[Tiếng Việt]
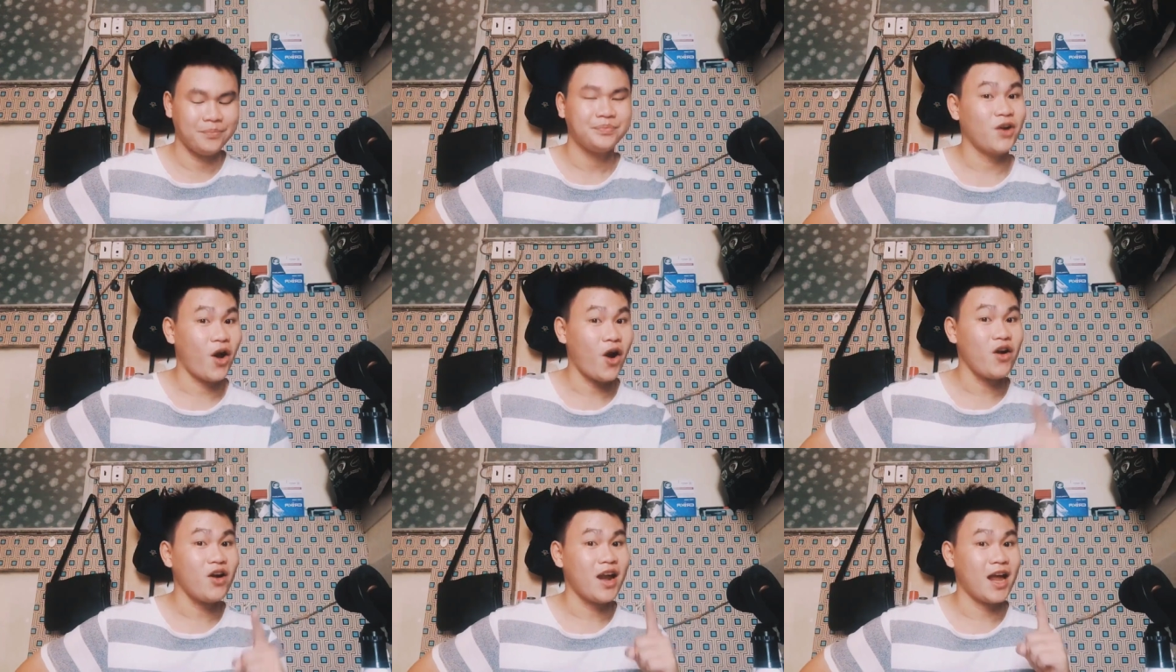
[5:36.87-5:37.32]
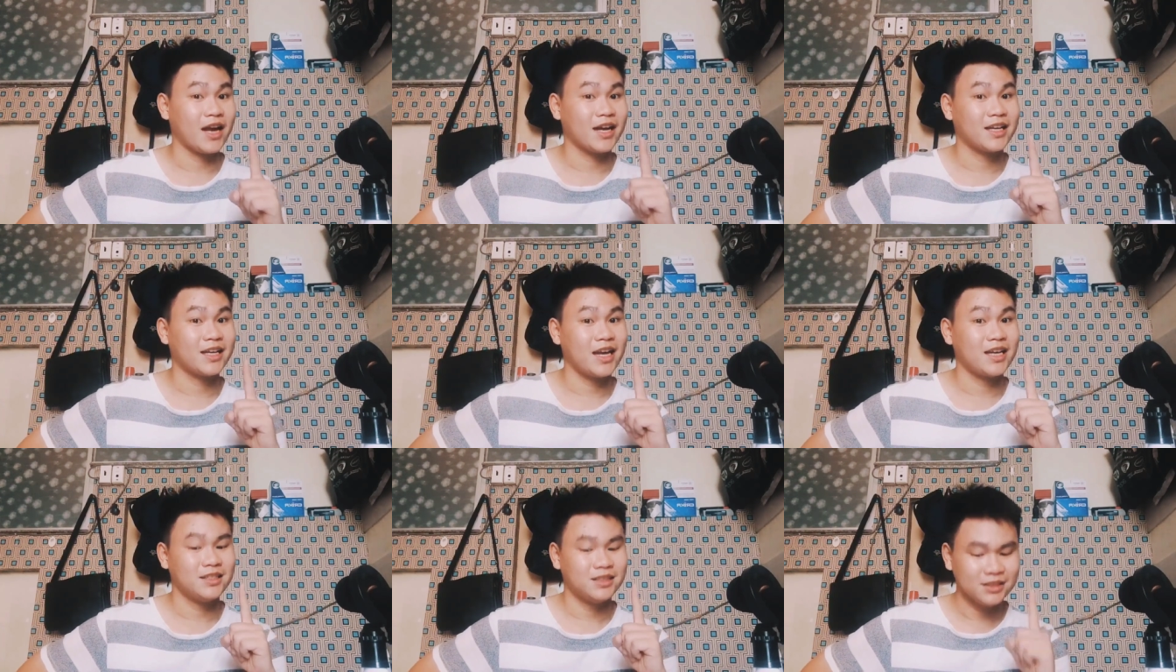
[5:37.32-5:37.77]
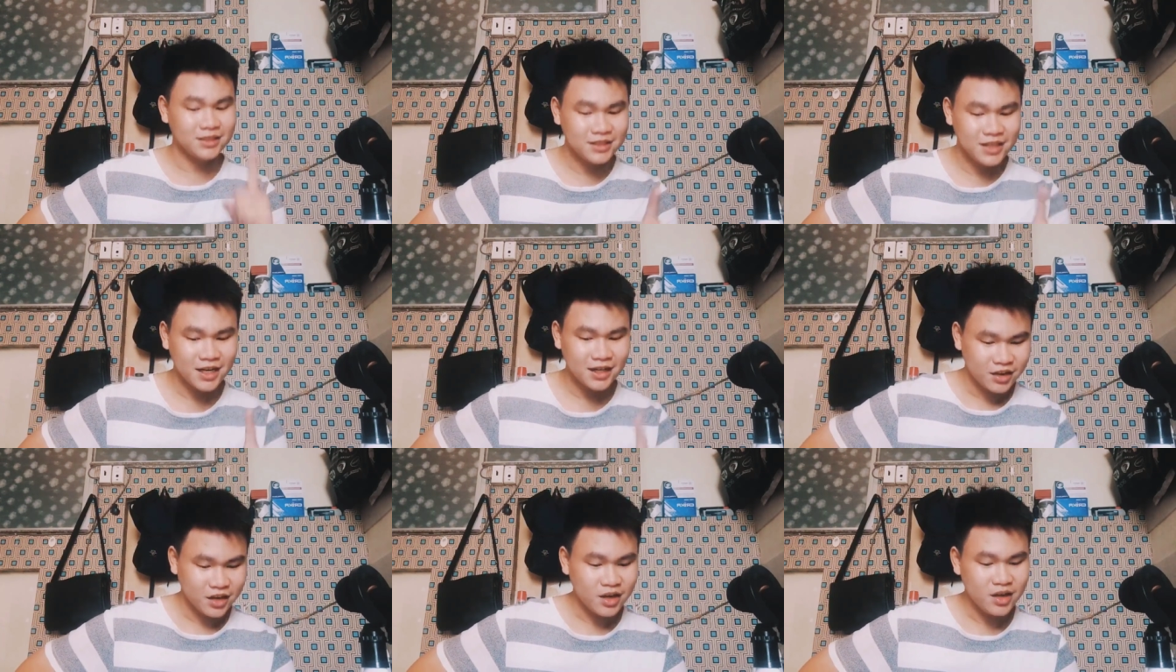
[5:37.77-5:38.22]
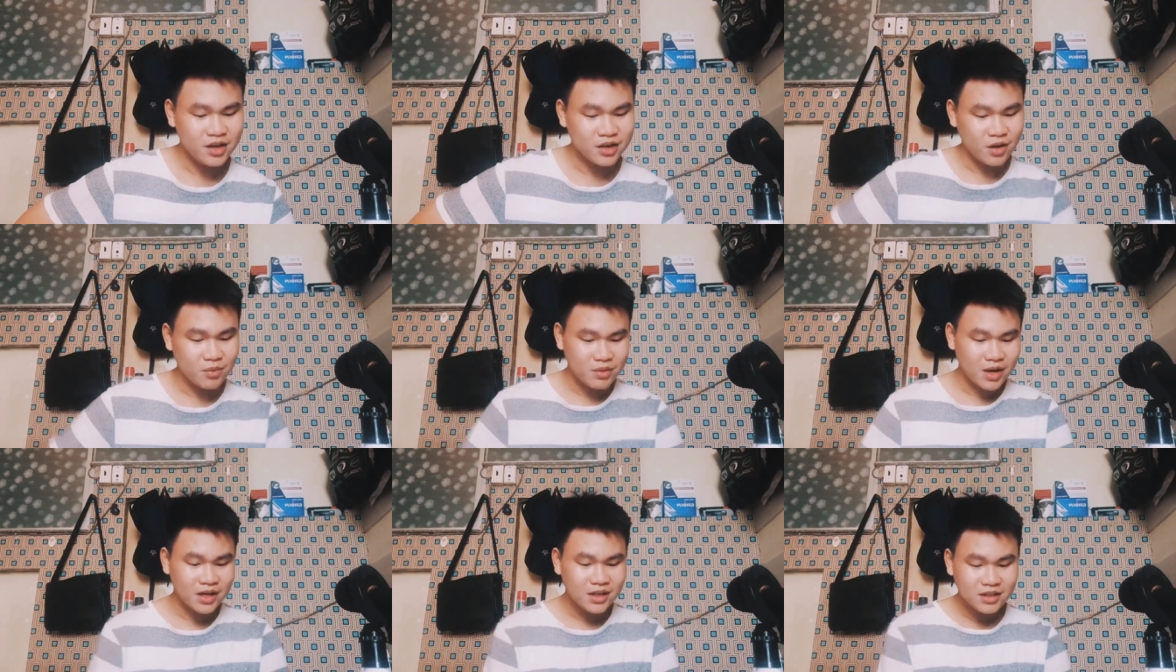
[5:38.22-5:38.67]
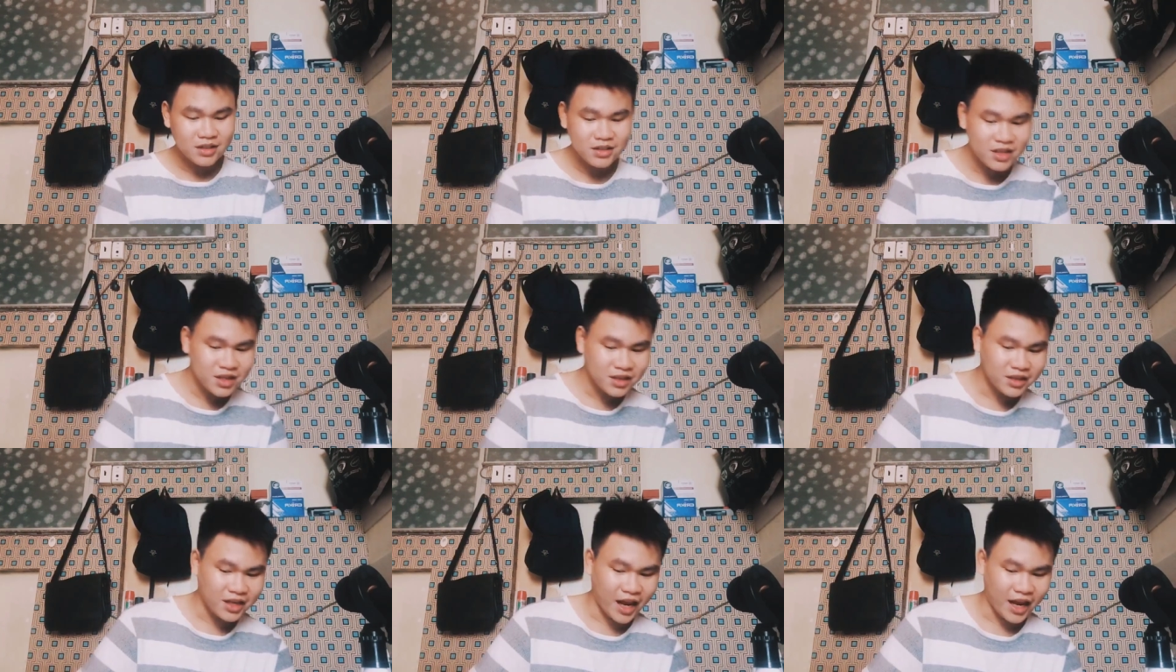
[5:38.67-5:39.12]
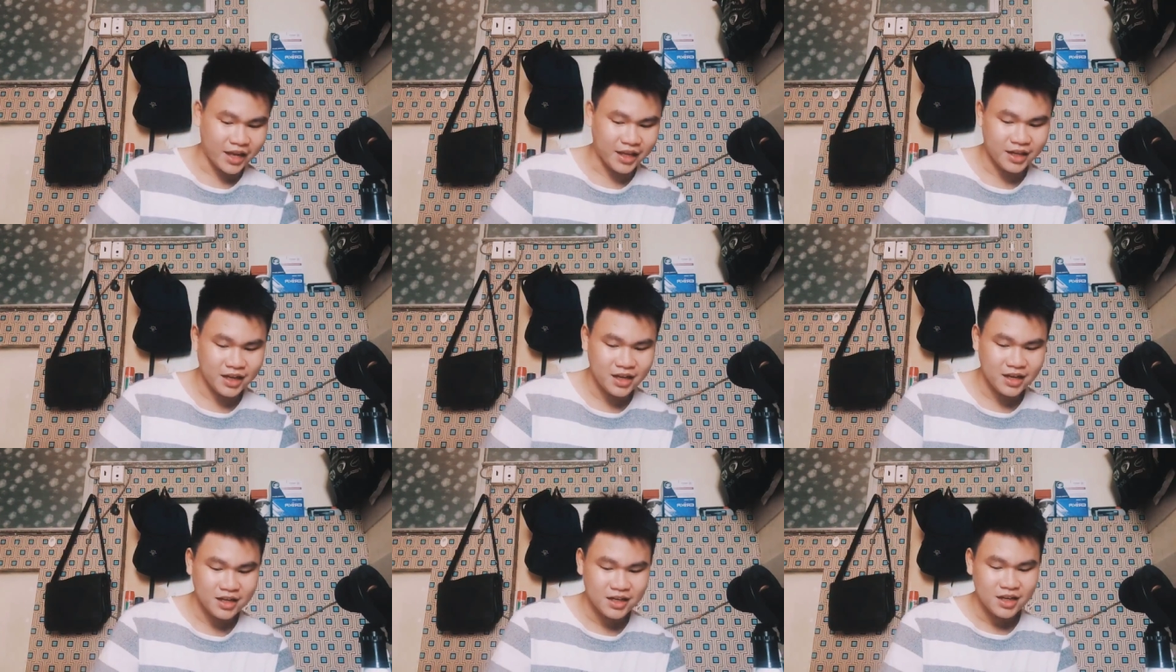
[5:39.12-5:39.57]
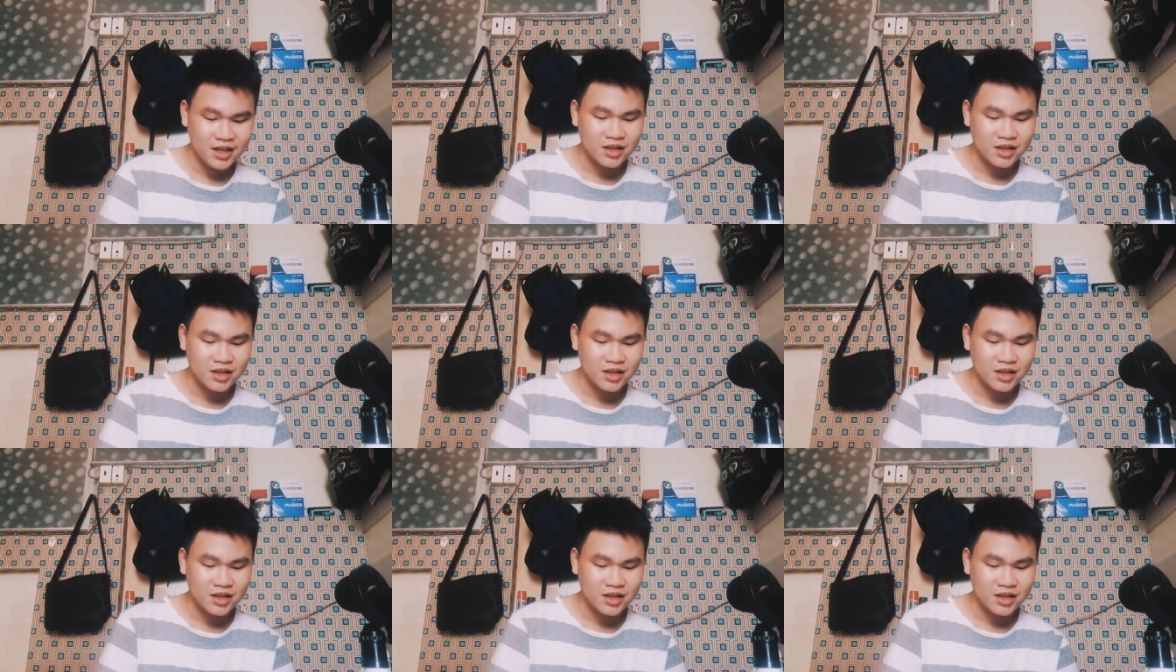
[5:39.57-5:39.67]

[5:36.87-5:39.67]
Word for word: Đó là cách thứ nhất. Như trong cách thứ nhất này á,